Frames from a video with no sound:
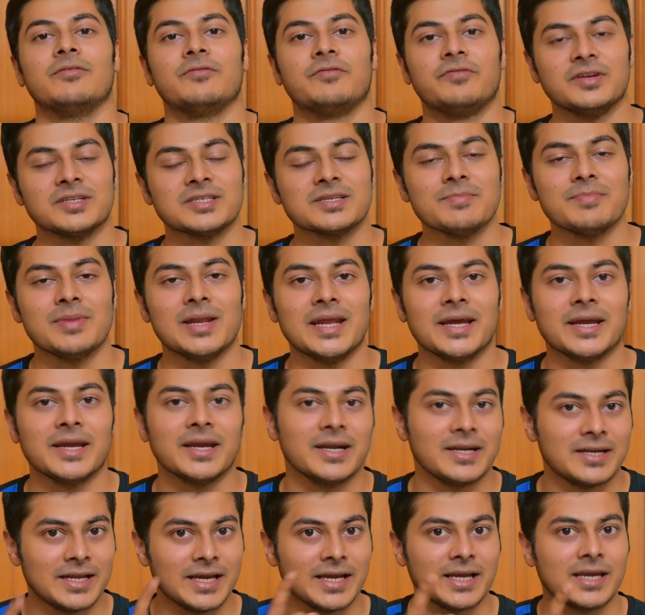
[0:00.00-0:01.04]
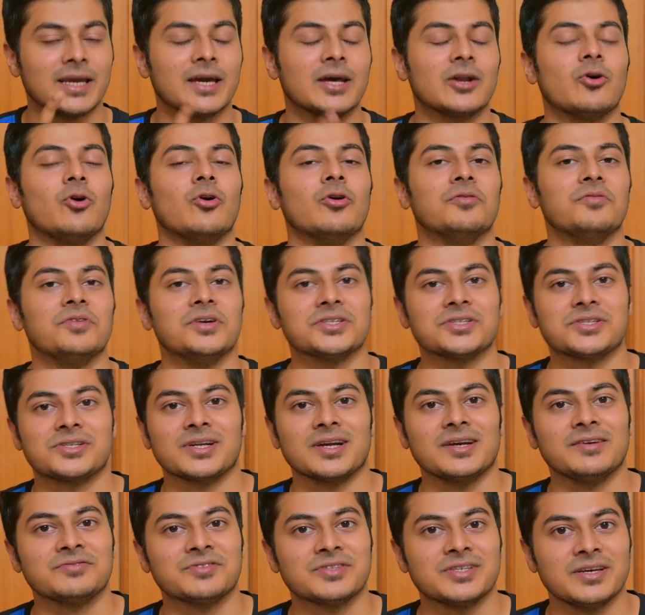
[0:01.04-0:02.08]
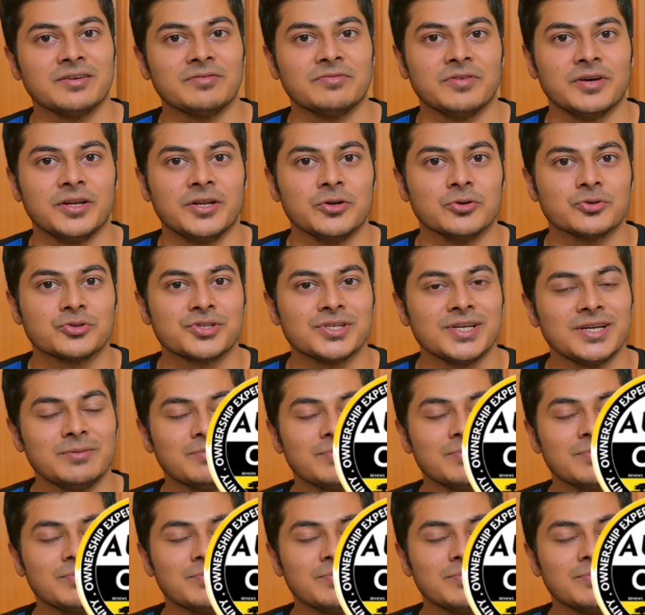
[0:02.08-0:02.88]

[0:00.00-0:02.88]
फिर से मिलेंगे टेक केयर ऑलवेज ड्राइव सेफ फेर योर सीट